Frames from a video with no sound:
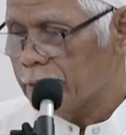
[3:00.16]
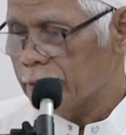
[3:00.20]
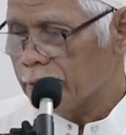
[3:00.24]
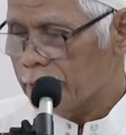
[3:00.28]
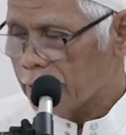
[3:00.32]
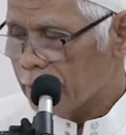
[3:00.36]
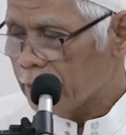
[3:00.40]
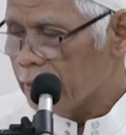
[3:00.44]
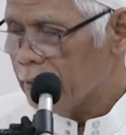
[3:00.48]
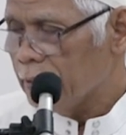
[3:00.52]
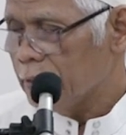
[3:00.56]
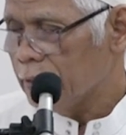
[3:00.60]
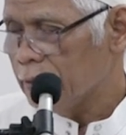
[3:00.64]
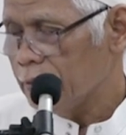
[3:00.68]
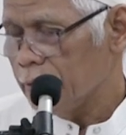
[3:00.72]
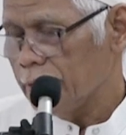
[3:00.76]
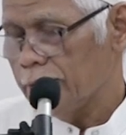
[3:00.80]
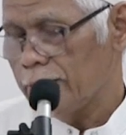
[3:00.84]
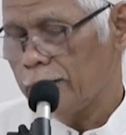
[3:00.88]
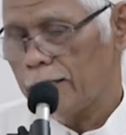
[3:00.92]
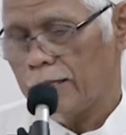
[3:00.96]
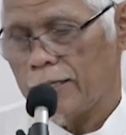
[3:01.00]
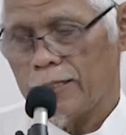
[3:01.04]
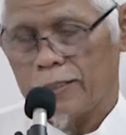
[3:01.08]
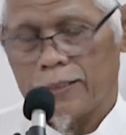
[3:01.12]
diri
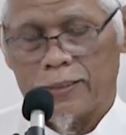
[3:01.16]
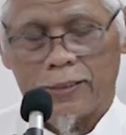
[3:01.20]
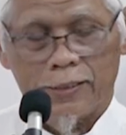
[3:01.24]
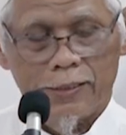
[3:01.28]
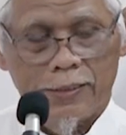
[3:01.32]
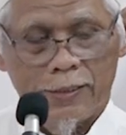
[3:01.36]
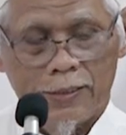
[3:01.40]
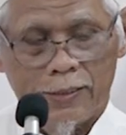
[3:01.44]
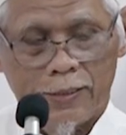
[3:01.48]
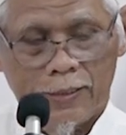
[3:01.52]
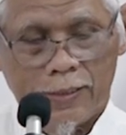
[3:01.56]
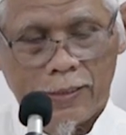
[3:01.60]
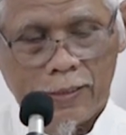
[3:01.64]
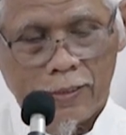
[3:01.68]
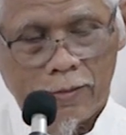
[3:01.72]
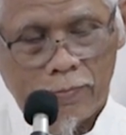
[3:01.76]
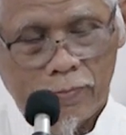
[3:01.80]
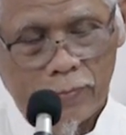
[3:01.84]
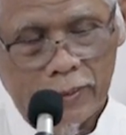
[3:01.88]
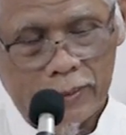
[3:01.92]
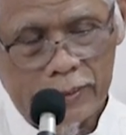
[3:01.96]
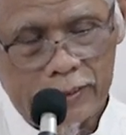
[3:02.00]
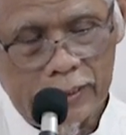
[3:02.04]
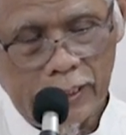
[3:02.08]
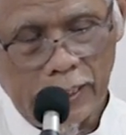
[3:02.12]
ya
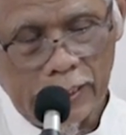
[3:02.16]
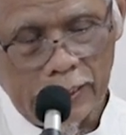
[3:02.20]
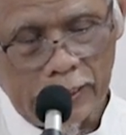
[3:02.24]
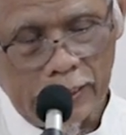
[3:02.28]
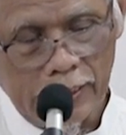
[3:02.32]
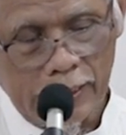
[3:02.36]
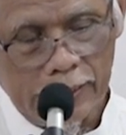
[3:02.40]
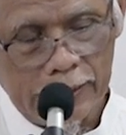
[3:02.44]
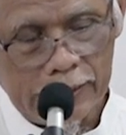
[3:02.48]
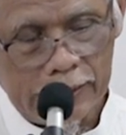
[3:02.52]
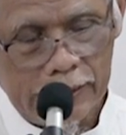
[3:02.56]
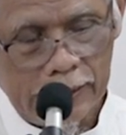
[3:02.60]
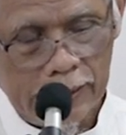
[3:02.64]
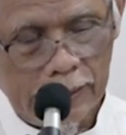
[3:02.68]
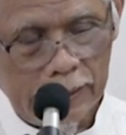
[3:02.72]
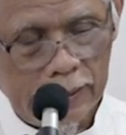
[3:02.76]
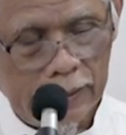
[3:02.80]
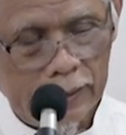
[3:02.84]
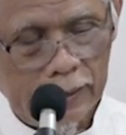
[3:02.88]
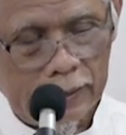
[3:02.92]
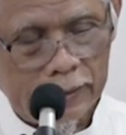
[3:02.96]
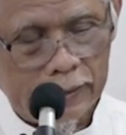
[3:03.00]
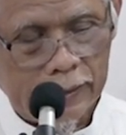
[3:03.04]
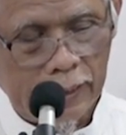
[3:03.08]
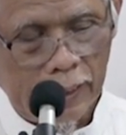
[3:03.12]
Menjaga
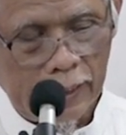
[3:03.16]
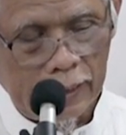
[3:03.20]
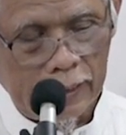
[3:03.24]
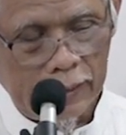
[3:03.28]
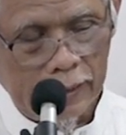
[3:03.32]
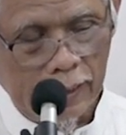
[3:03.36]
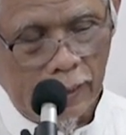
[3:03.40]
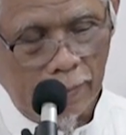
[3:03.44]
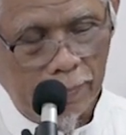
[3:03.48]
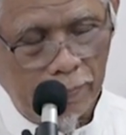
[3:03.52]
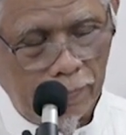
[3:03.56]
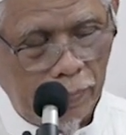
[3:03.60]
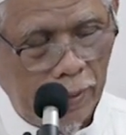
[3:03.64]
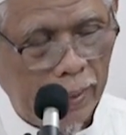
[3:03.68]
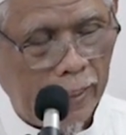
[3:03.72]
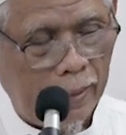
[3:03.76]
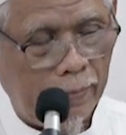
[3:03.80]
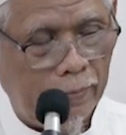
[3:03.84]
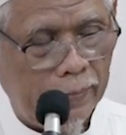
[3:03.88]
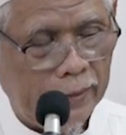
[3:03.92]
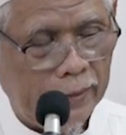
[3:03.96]
diri dari apa?